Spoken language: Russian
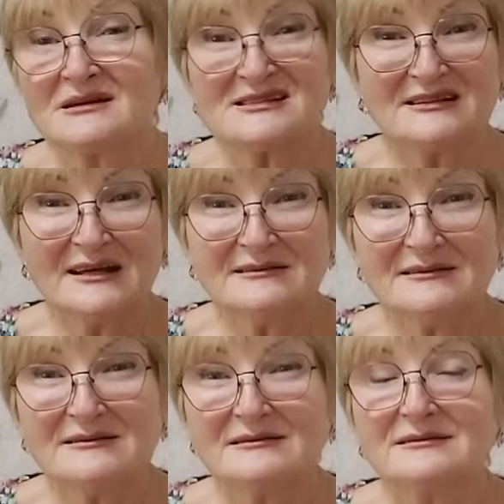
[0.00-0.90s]
Салат
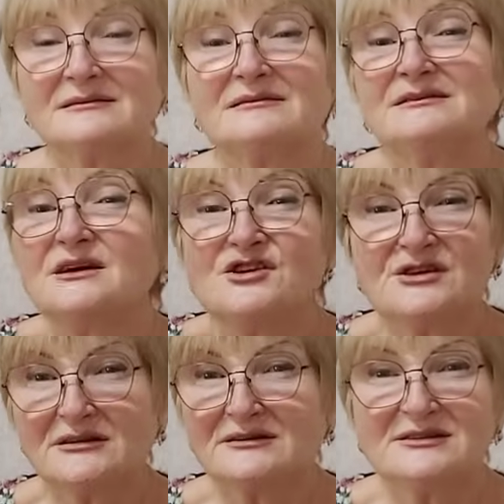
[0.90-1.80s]
я не
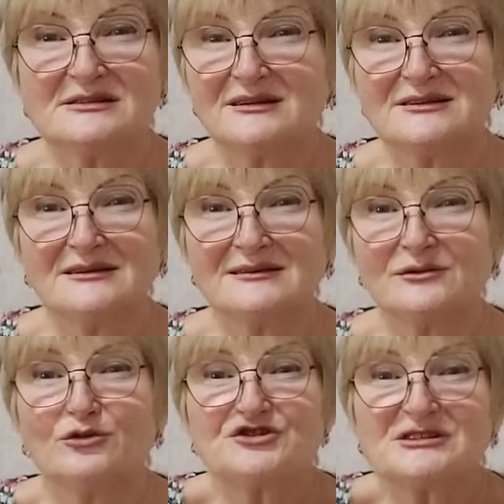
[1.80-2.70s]
ела, не
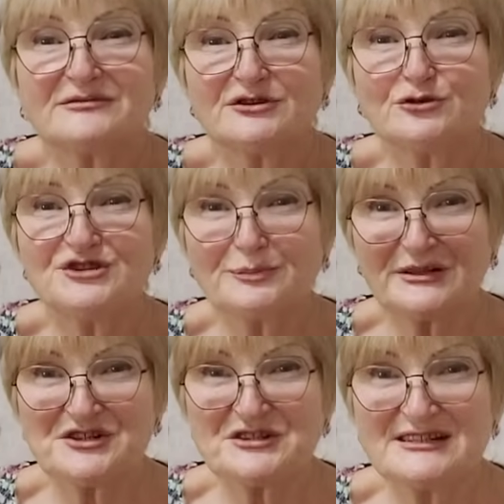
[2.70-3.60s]
захотела. Очень завыдюще
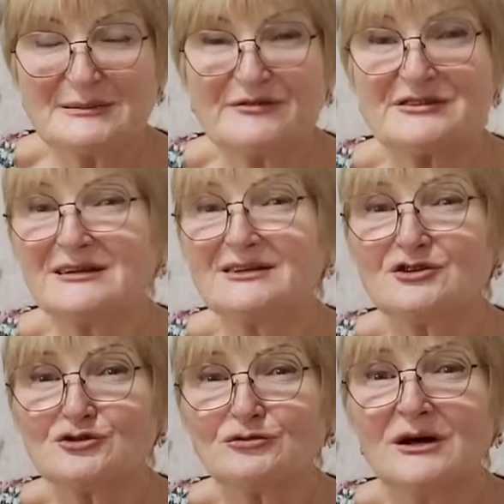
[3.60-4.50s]
положила себе в
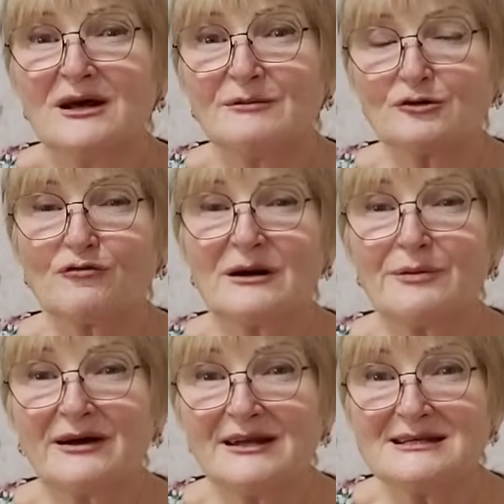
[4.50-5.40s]
салатницу, морковка
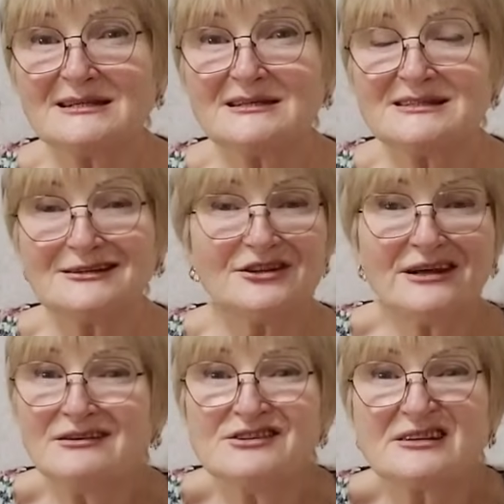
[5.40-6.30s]
по-корейски,
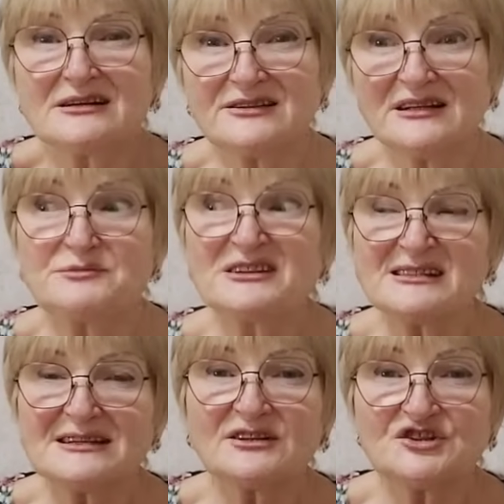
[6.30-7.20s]
сельдерей не захотела. Мне
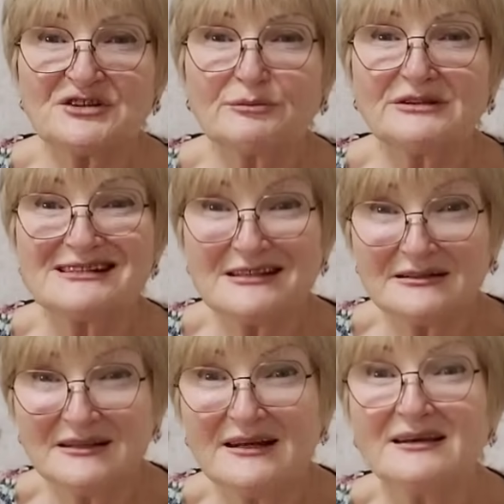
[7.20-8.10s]
достаточно было
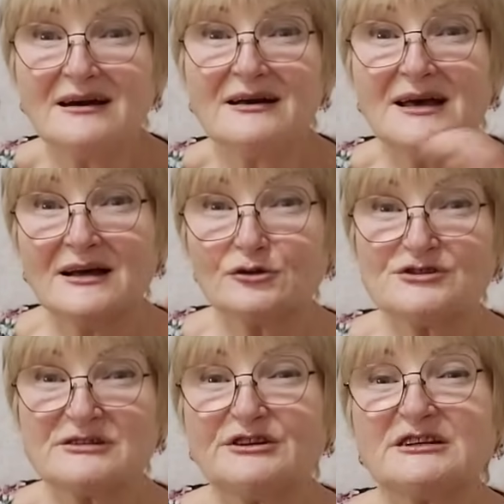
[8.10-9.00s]
сельдерея, то
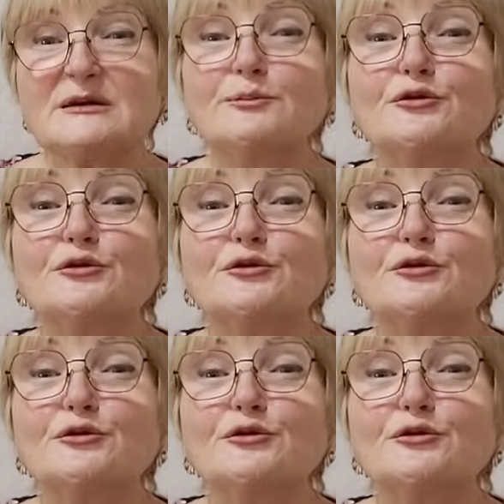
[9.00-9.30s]
есть вот этих